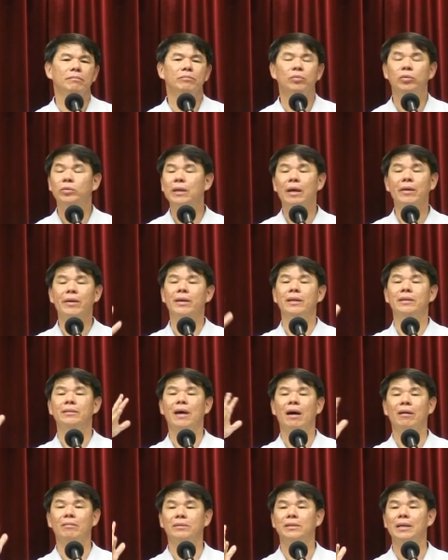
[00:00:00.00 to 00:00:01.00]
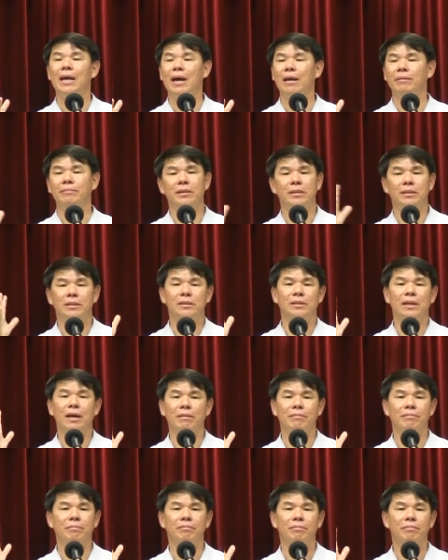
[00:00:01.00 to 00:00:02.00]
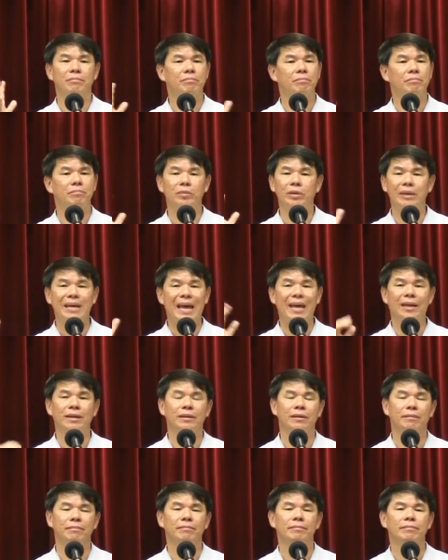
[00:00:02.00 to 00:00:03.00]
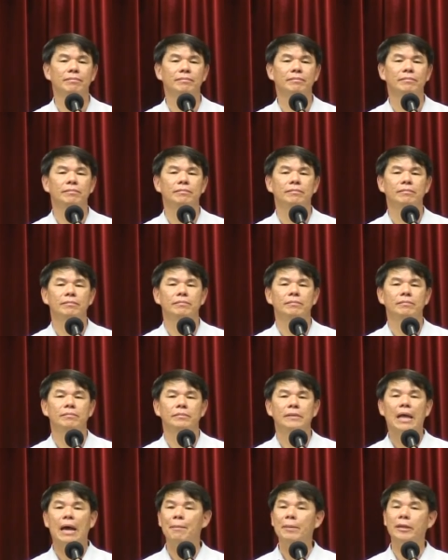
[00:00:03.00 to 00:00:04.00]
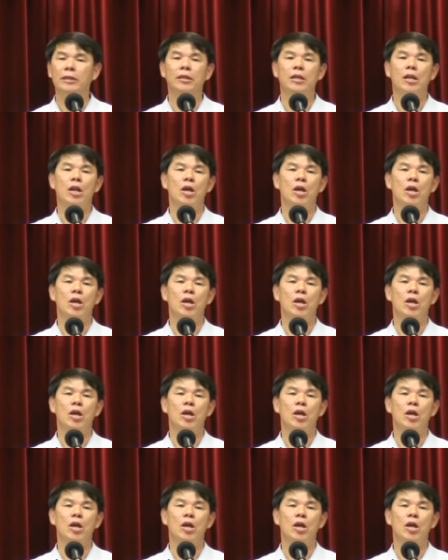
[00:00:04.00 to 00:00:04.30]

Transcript: 葡萄园的吵架，你知道不耐的，他们。